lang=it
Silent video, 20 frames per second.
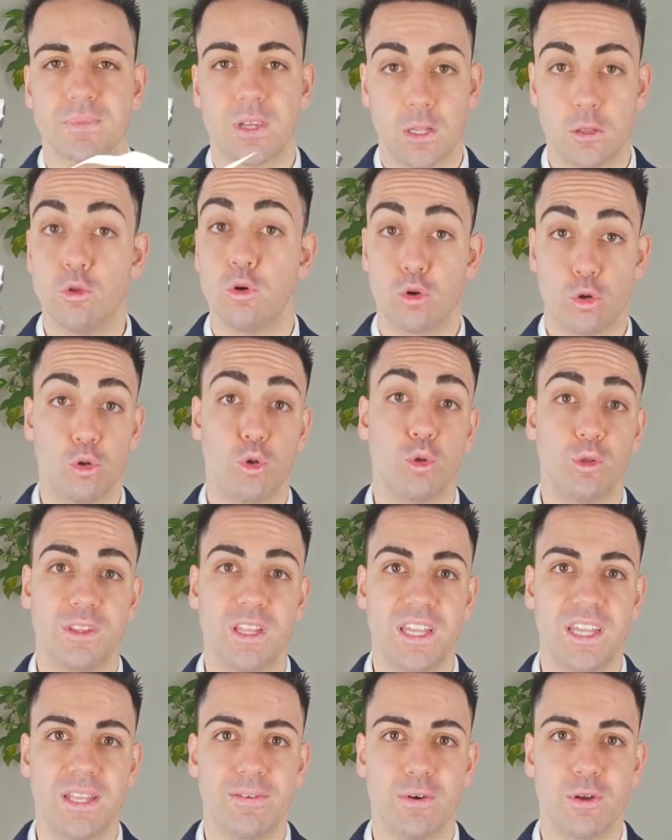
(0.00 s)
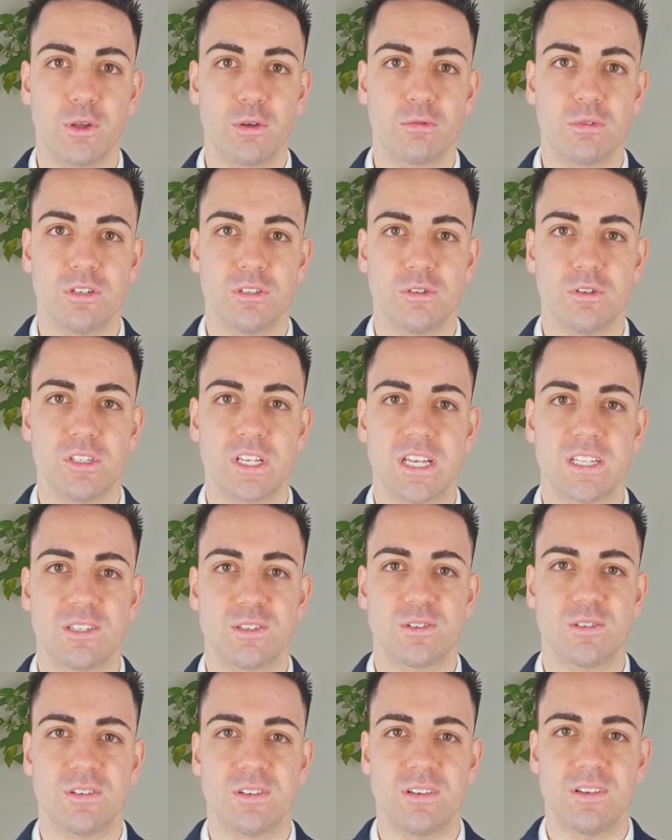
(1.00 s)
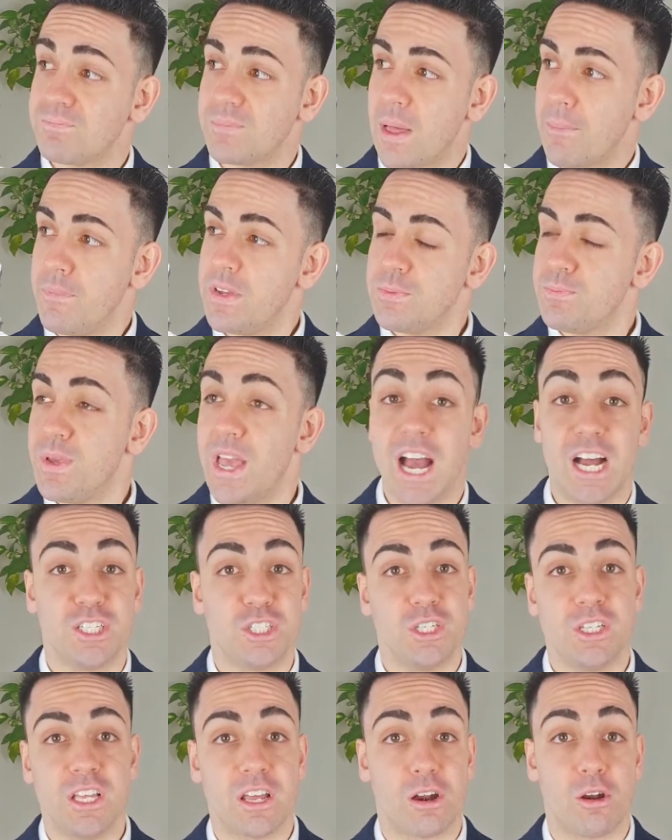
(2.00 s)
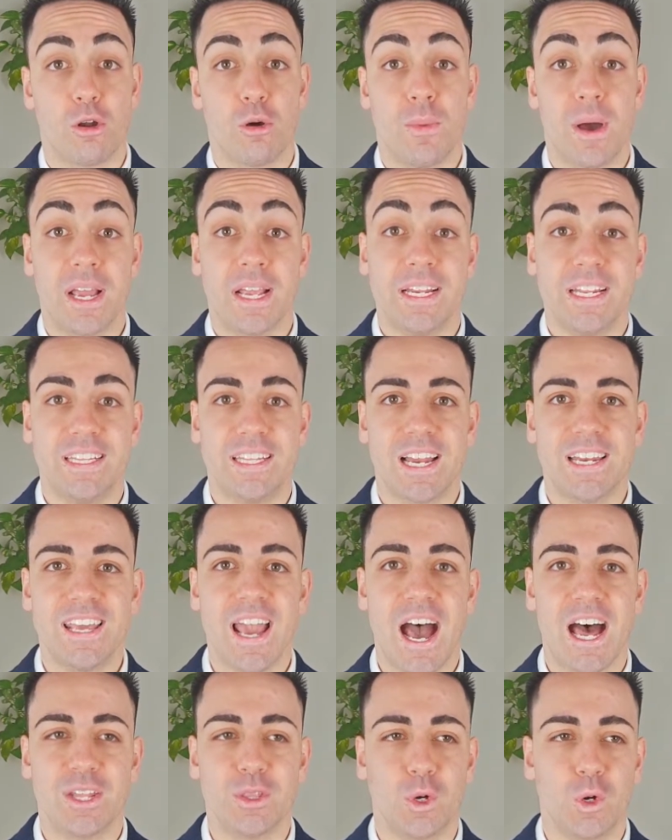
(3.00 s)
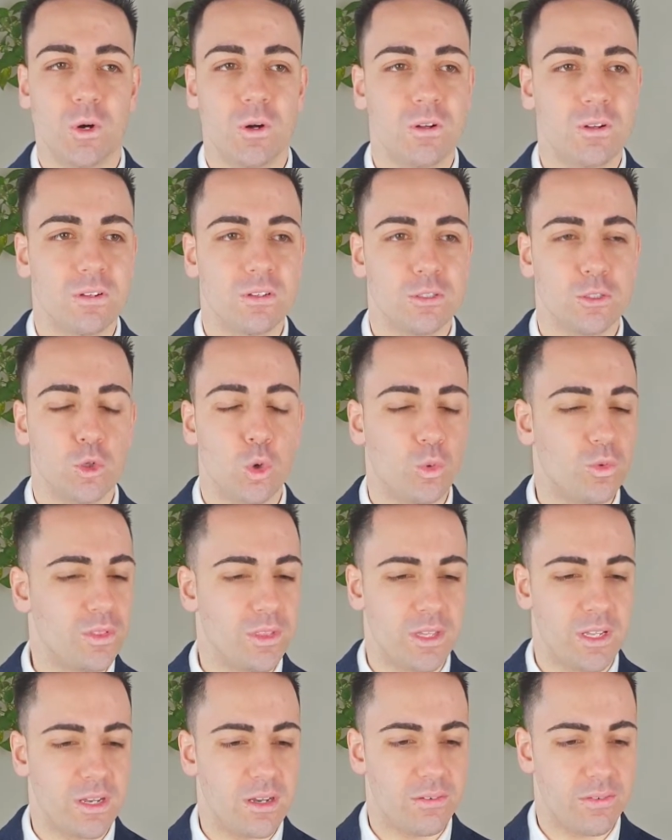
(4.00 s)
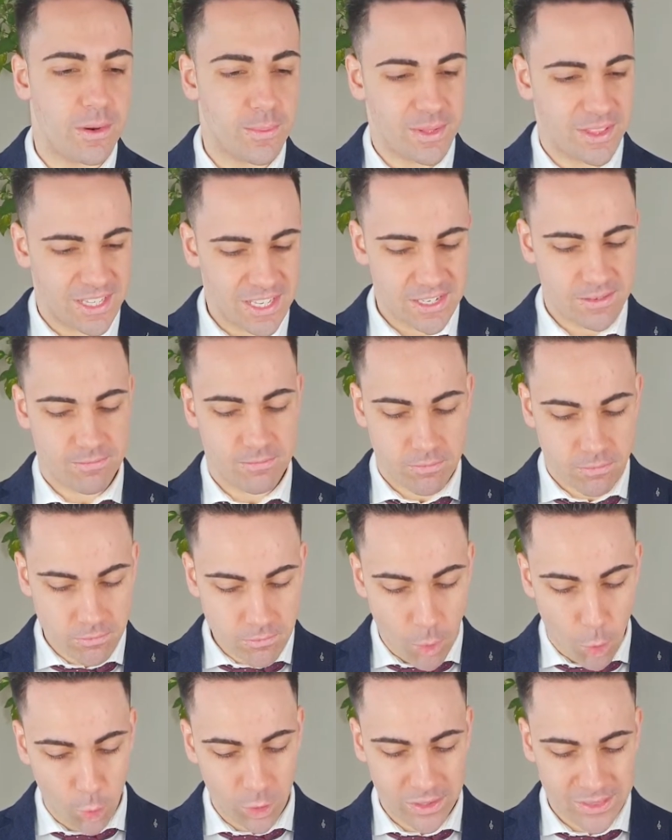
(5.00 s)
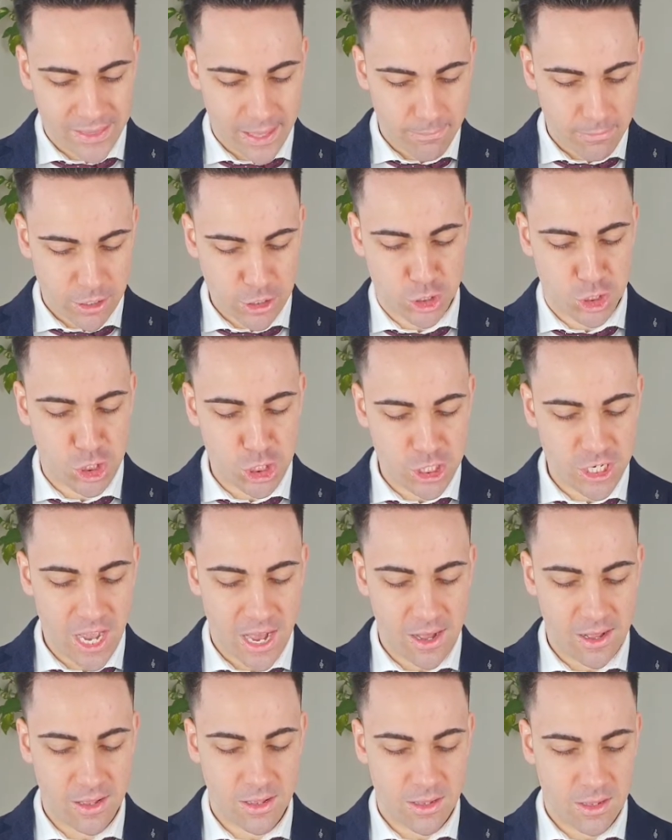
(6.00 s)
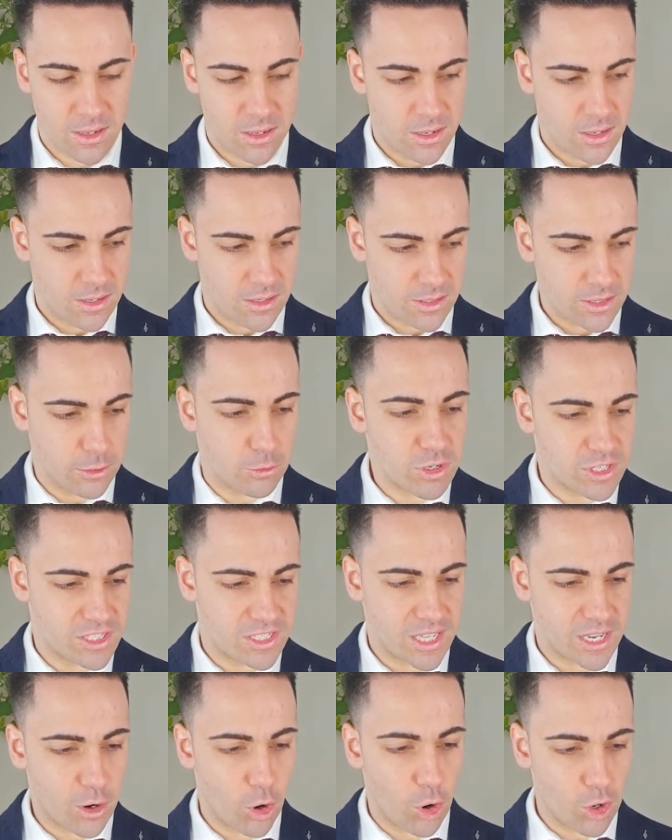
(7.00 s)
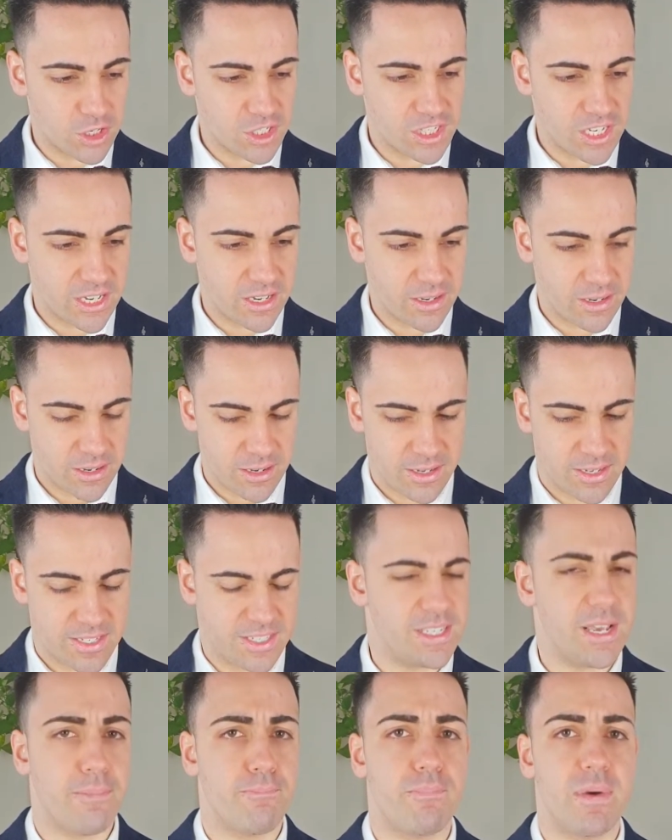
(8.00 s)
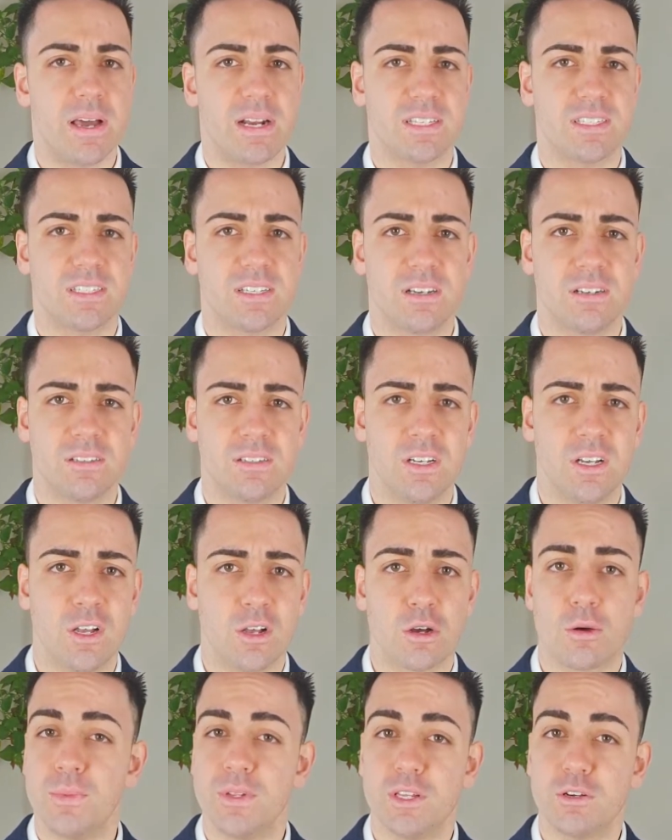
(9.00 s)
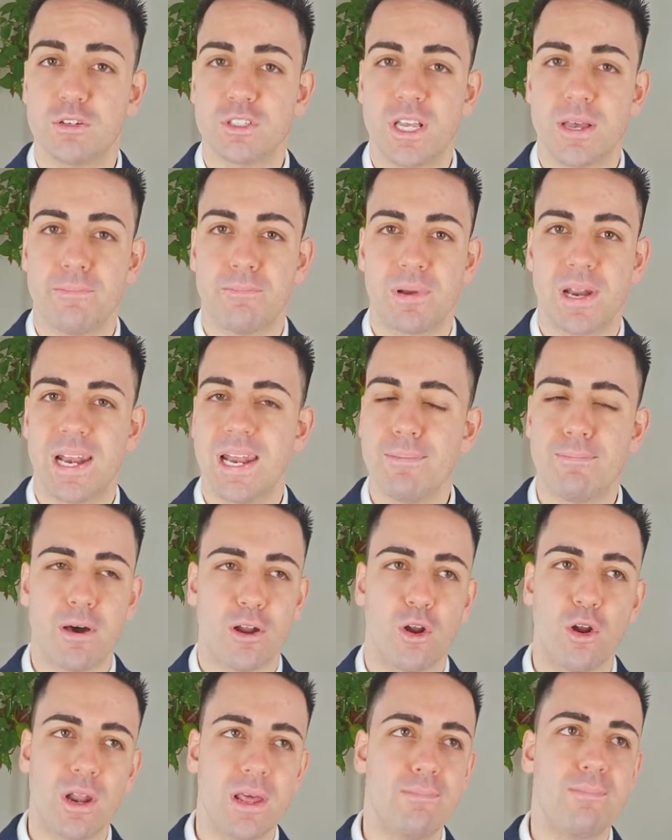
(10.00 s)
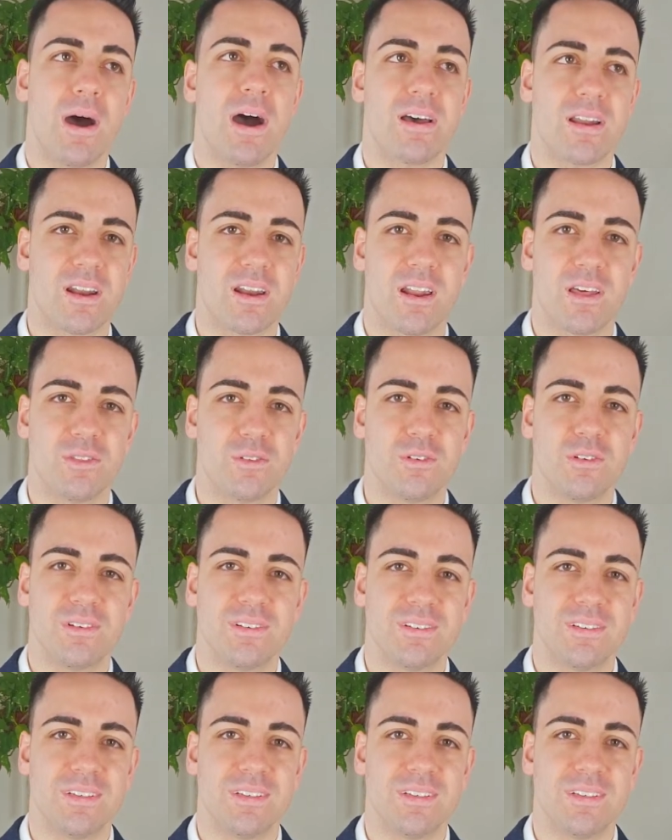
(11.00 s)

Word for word: Loro lo intendevano in questo senso. A me spiace dirlo, ma in italiano non, veramente molta magia di queste cose si è persa. Come dico sempre, le parole parlano